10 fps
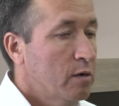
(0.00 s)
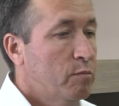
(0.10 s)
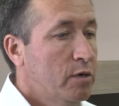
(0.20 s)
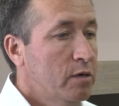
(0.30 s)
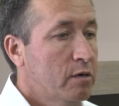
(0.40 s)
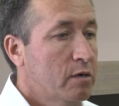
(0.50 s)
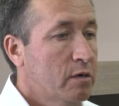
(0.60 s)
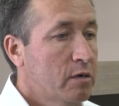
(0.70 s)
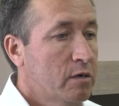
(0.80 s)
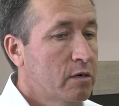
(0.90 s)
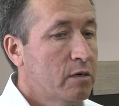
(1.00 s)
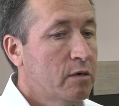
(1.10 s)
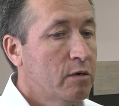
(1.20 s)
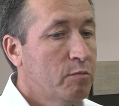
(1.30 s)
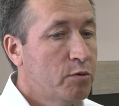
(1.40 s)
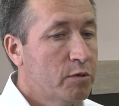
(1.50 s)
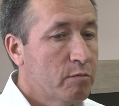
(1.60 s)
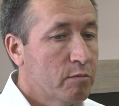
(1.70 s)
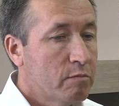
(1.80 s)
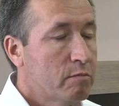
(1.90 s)
Мы э, будем
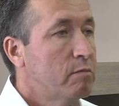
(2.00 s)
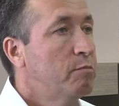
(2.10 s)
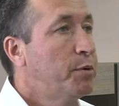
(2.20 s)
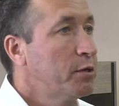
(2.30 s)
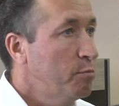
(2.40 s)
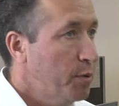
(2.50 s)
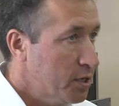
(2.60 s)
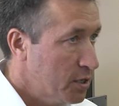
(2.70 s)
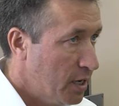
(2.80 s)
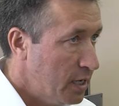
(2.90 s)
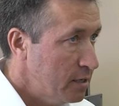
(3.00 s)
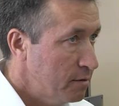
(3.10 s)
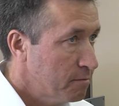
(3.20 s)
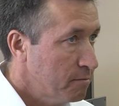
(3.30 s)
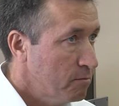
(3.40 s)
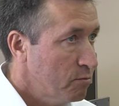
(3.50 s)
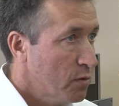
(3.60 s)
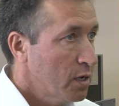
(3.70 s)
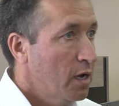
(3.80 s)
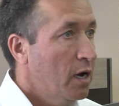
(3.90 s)
предупреждать,
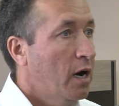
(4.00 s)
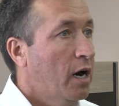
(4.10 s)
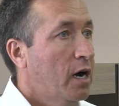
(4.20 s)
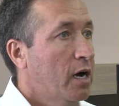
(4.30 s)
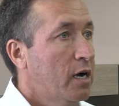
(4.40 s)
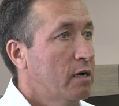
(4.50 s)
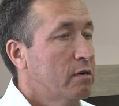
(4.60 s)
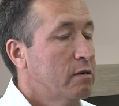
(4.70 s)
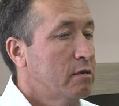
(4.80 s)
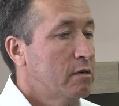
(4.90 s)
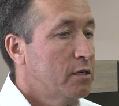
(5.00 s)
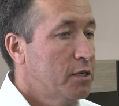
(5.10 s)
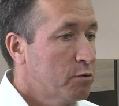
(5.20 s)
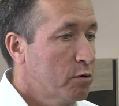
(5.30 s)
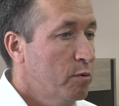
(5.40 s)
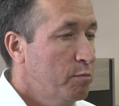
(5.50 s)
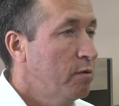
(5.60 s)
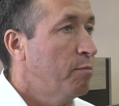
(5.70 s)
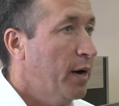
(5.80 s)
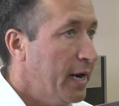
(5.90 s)
а с тем, чтобы
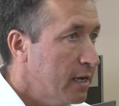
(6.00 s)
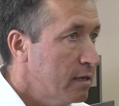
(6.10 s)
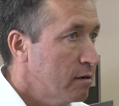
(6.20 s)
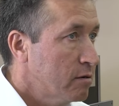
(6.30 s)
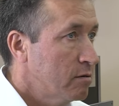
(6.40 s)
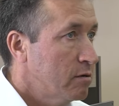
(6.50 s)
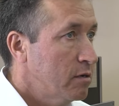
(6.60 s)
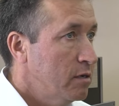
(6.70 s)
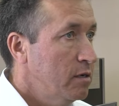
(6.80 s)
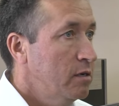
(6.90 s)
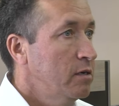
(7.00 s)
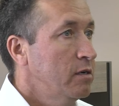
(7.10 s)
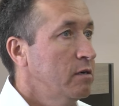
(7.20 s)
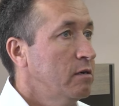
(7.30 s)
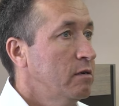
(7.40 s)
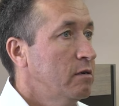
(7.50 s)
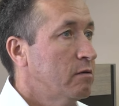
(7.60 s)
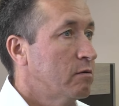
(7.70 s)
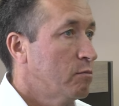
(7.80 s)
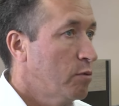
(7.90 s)
был порядок
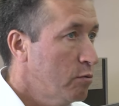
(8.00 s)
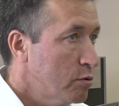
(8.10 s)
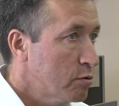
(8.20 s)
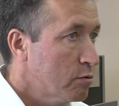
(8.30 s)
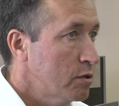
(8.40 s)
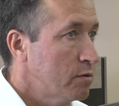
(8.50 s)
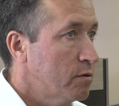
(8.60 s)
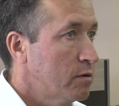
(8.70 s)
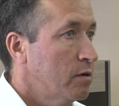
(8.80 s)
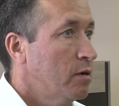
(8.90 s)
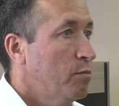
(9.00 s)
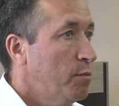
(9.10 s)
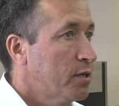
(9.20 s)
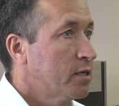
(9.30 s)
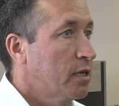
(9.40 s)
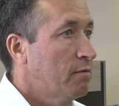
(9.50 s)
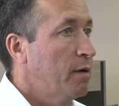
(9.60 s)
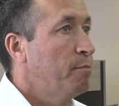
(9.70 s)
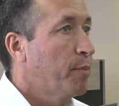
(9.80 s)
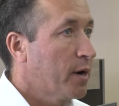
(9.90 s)
и благоустройство, мы
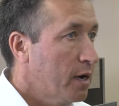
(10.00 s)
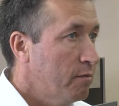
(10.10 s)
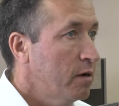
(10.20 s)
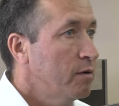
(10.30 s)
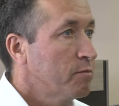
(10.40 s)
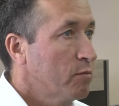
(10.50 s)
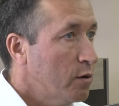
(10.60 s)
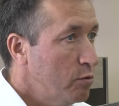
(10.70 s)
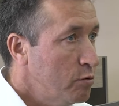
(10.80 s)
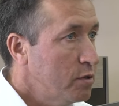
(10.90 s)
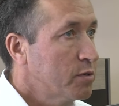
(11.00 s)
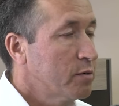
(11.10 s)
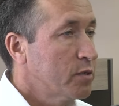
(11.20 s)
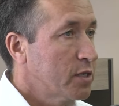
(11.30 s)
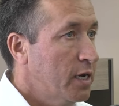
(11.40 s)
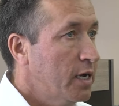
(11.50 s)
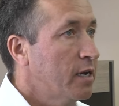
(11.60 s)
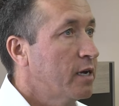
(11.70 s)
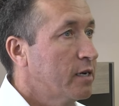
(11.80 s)
предоставляем право людям самостоятельно